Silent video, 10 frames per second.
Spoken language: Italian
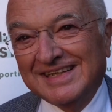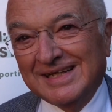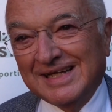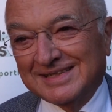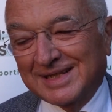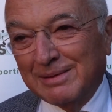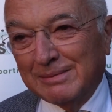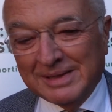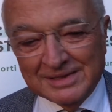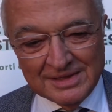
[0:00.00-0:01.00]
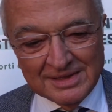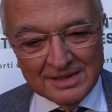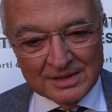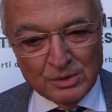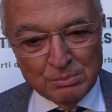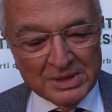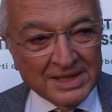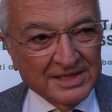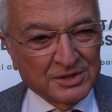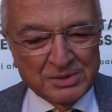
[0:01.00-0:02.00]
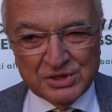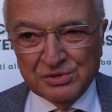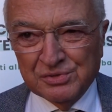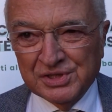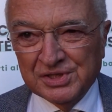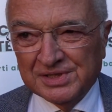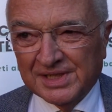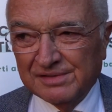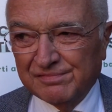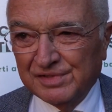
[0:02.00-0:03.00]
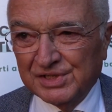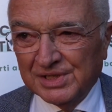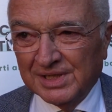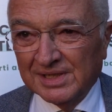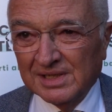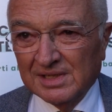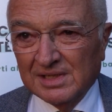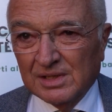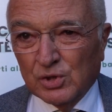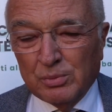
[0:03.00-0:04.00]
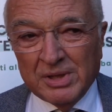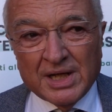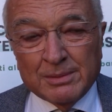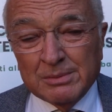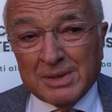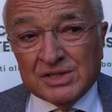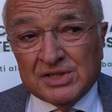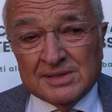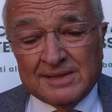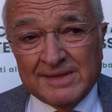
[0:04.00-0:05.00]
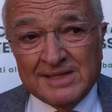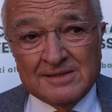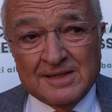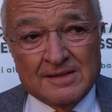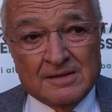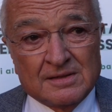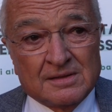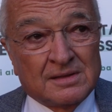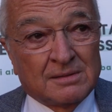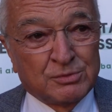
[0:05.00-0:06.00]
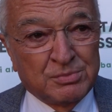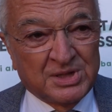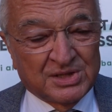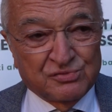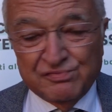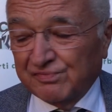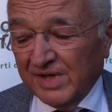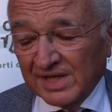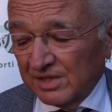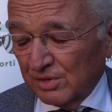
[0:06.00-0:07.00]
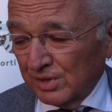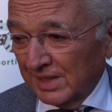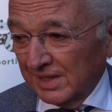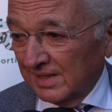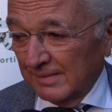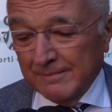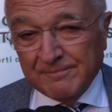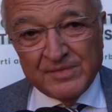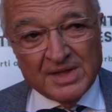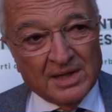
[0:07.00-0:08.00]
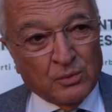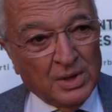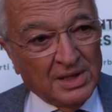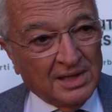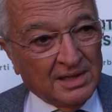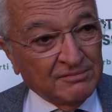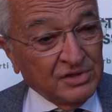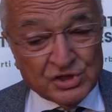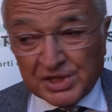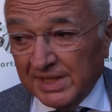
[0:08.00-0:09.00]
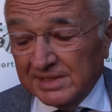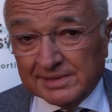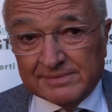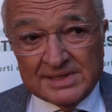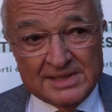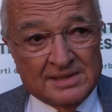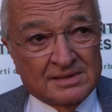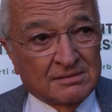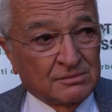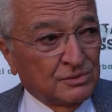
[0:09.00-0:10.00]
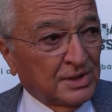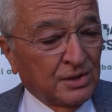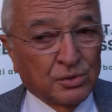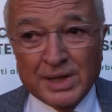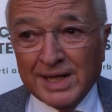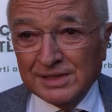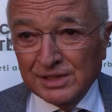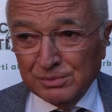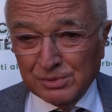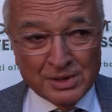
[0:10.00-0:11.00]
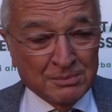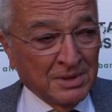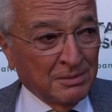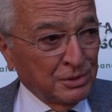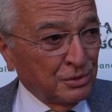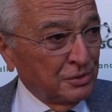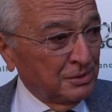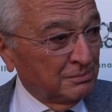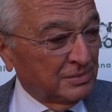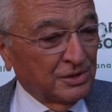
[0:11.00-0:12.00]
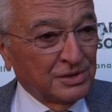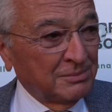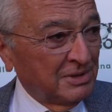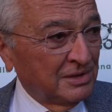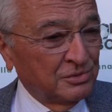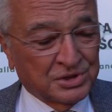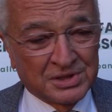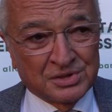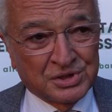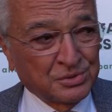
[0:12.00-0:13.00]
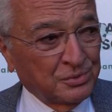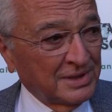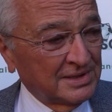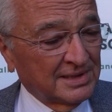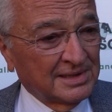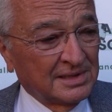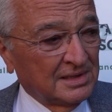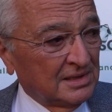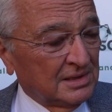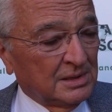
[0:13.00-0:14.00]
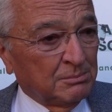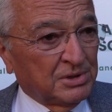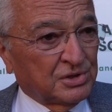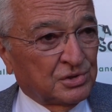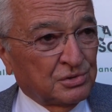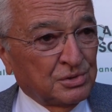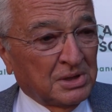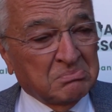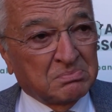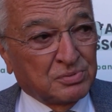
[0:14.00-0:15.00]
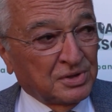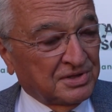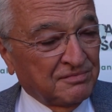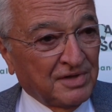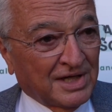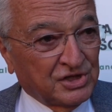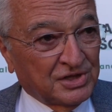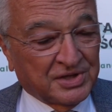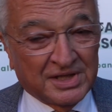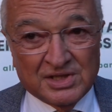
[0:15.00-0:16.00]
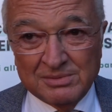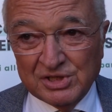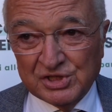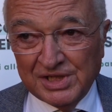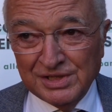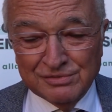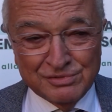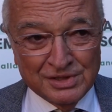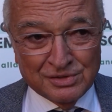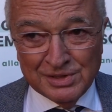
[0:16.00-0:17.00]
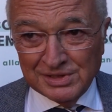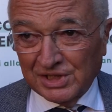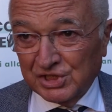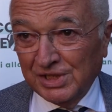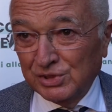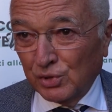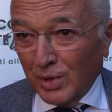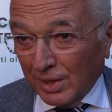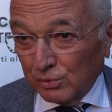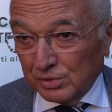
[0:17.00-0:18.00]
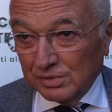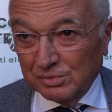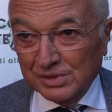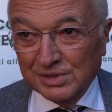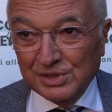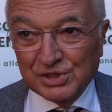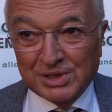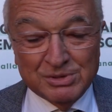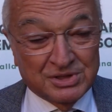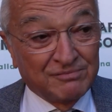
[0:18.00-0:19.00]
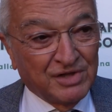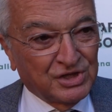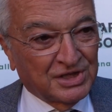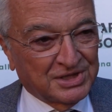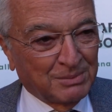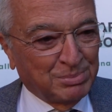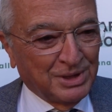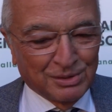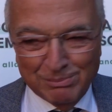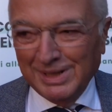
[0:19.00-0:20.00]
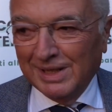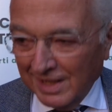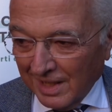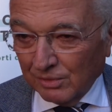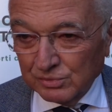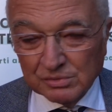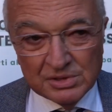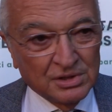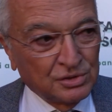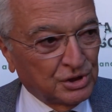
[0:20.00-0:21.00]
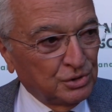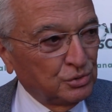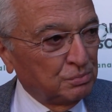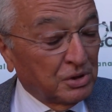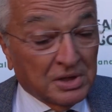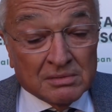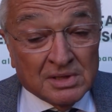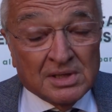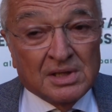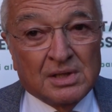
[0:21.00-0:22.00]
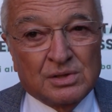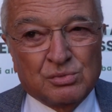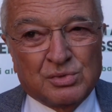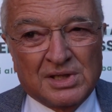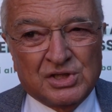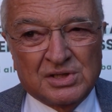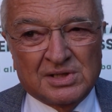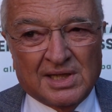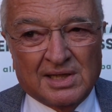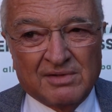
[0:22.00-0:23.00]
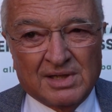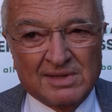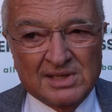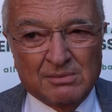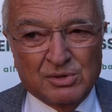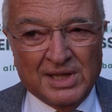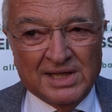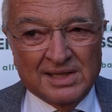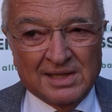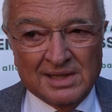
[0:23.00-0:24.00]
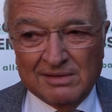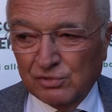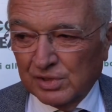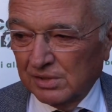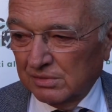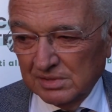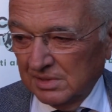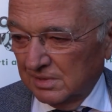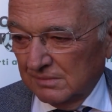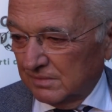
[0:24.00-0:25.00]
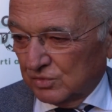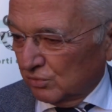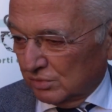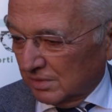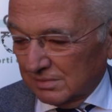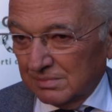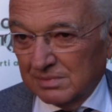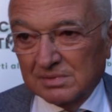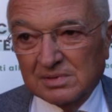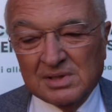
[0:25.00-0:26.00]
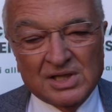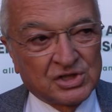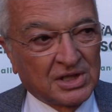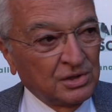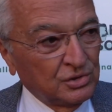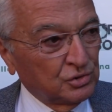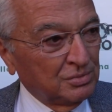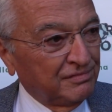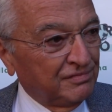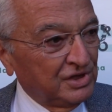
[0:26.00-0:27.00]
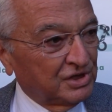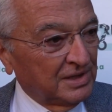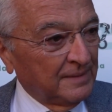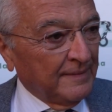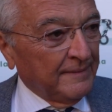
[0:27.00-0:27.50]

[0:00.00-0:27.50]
estremamente complicata, specie in una città difficile come Napoli, ma certamente eh, la mobilità su ferro è, è, quella vincente perché con un treno grande come quello che abbiamo noi, un treno da 1250 persone, pure se viaggia al 30% vuol dire togliere 300 auto, quindi diciamo se viaggiasse a pieno 1000 auto, quindi non c'è dubbio che tutte le città veramente moderne lavorano sotto, lasciando in superficie